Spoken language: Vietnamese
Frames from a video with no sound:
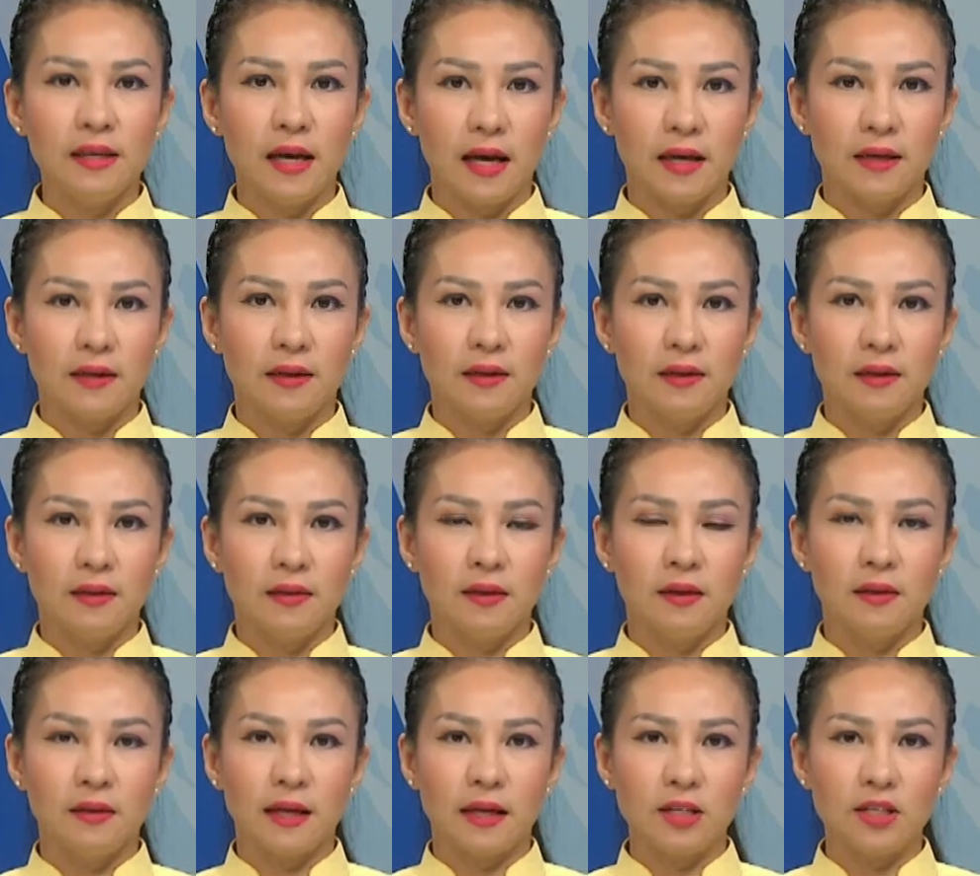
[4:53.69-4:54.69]
hành,
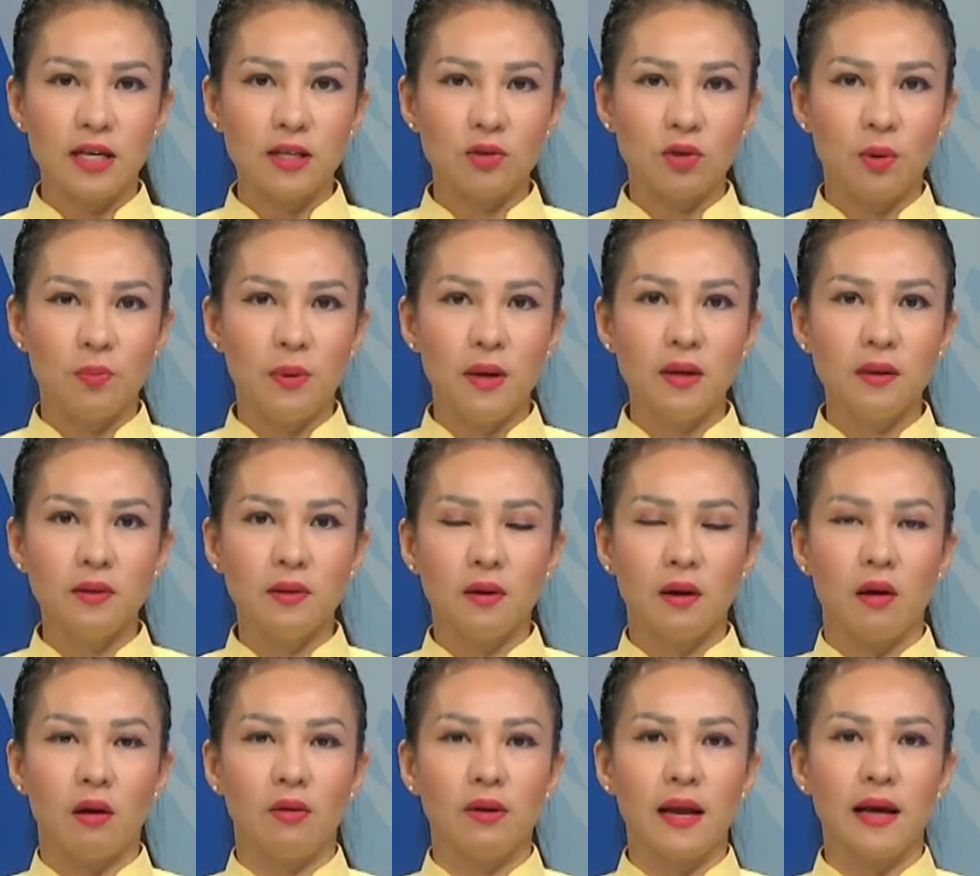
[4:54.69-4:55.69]
nhưng cảnh sát cho biết
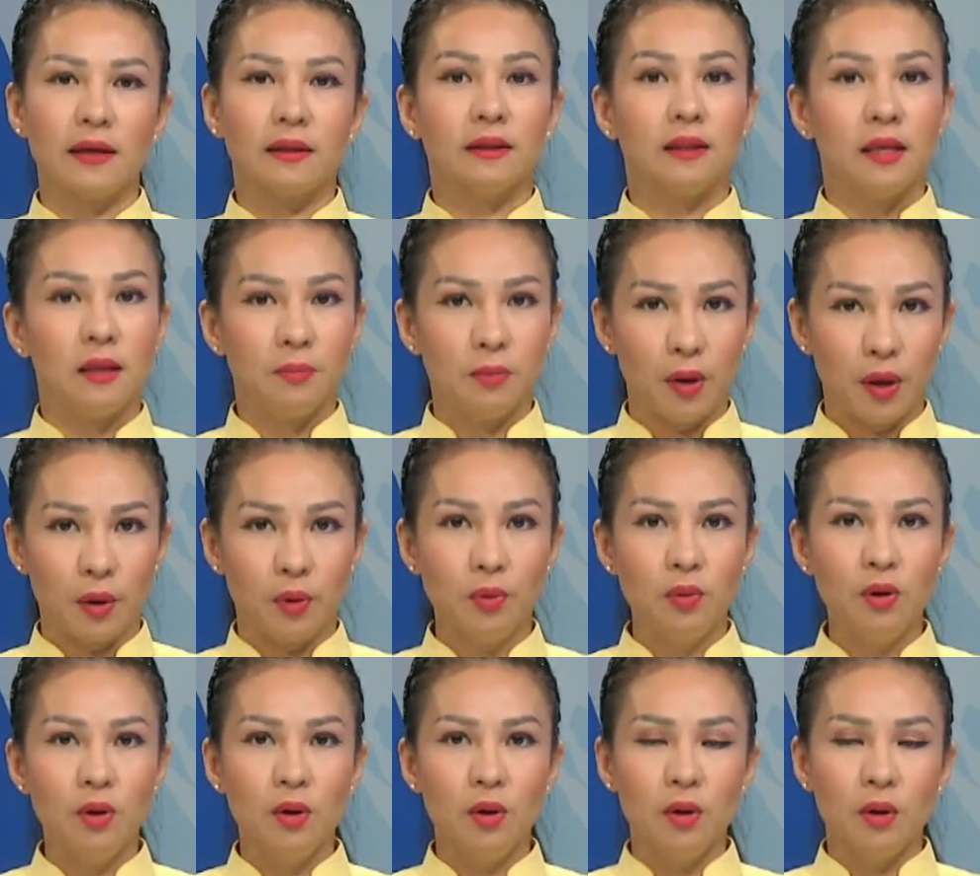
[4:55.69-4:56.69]
họ đang tìm hiểu
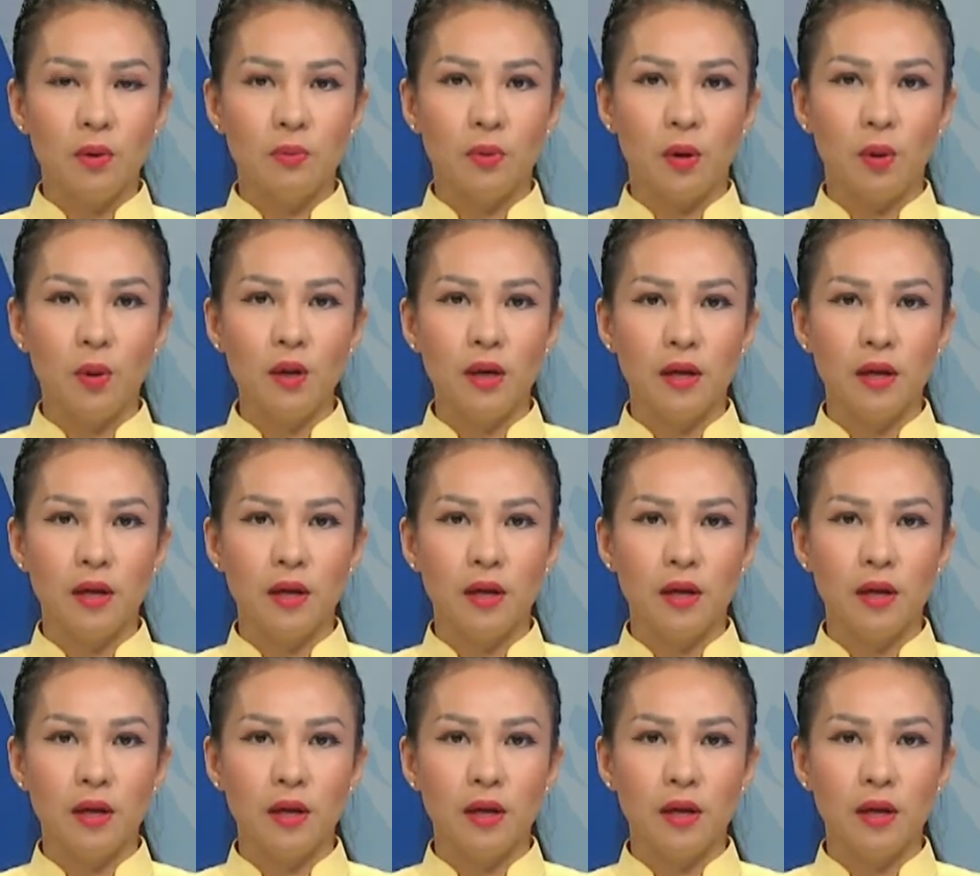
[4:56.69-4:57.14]
mối